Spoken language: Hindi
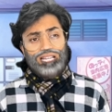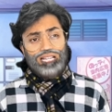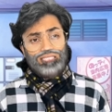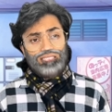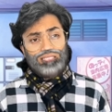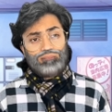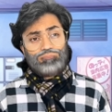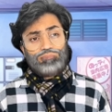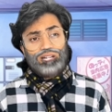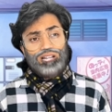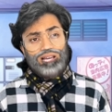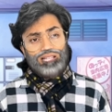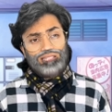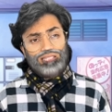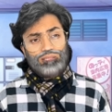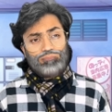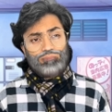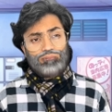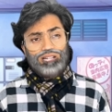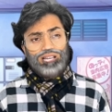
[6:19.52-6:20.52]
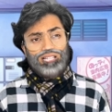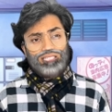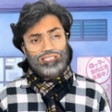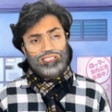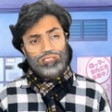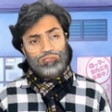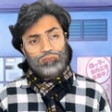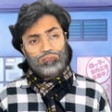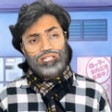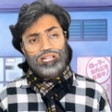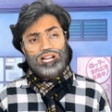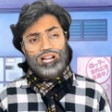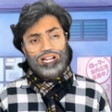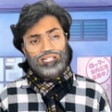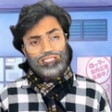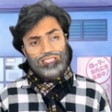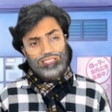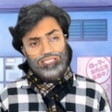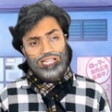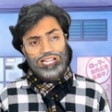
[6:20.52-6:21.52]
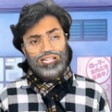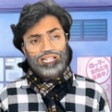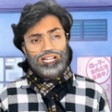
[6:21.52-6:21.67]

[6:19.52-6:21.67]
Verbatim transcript: एक दिन पढ़ाते पढ़ाते उन्हें हार्ट अटैक